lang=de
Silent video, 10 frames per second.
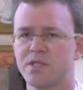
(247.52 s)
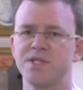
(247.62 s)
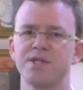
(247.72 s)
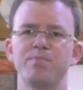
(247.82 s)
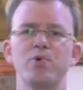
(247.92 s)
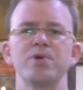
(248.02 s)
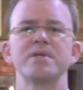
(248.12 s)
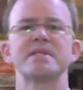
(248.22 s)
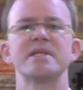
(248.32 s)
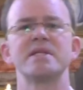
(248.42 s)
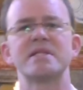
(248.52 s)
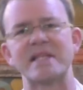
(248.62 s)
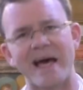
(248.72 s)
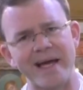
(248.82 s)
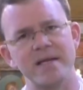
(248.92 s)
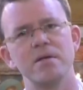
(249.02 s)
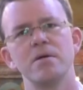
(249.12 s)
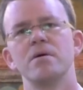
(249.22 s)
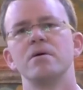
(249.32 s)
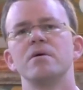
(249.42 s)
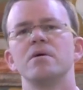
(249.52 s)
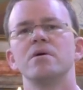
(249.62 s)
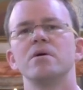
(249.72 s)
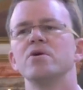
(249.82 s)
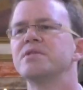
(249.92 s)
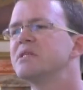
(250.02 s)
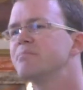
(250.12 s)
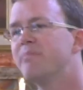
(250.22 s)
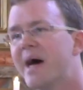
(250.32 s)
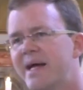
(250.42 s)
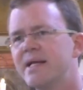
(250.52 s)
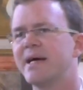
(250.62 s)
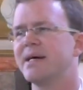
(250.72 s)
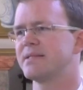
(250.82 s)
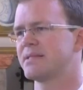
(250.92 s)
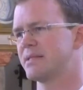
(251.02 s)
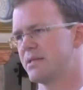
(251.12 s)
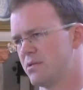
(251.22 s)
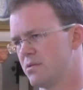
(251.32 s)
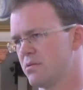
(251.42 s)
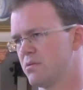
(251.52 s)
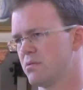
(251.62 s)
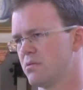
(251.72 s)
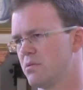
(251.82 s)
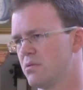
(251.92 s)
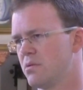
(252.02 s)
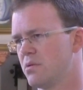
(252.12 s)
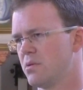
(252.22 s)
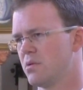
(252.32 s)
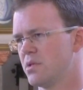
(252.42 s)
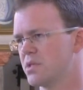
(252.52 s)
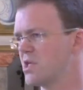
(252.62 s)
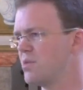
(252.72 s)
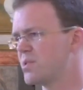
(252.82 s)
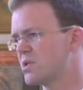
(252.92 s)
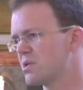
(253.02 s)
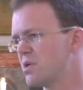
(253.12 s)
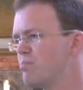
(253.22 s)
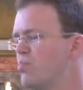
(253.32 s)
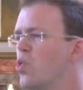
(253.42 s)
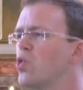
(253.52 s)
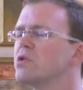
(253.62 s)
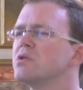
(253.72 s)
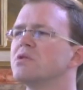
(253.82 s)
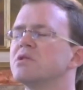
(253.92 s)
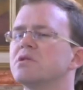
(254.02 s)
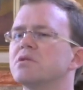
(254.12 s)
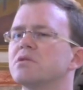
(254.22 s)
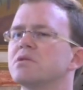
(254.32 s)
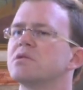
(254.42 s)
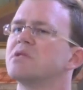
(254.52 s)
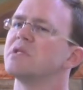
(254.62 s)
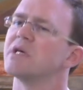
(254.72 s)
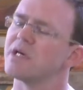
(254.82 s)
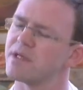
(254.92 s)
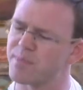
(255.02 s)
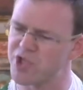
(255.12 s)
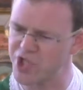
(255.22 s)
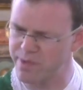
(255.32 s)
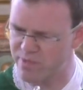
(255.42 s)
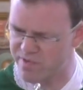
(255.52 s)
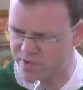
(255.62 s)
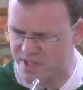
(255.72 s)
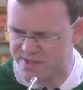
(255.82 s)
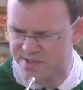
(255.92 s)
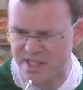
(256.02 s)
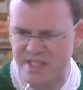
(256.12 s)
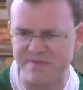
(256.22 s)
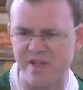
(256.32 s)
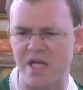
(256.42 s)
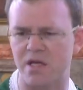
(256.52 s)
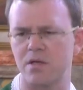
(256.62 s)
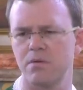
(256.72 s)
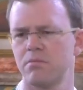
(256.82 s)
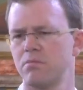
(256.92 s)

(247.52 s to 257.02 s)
Diese Böden sind dein und sind mein Herz. Es gibt den Boden, der beschrieben wird von Jesus als Weg.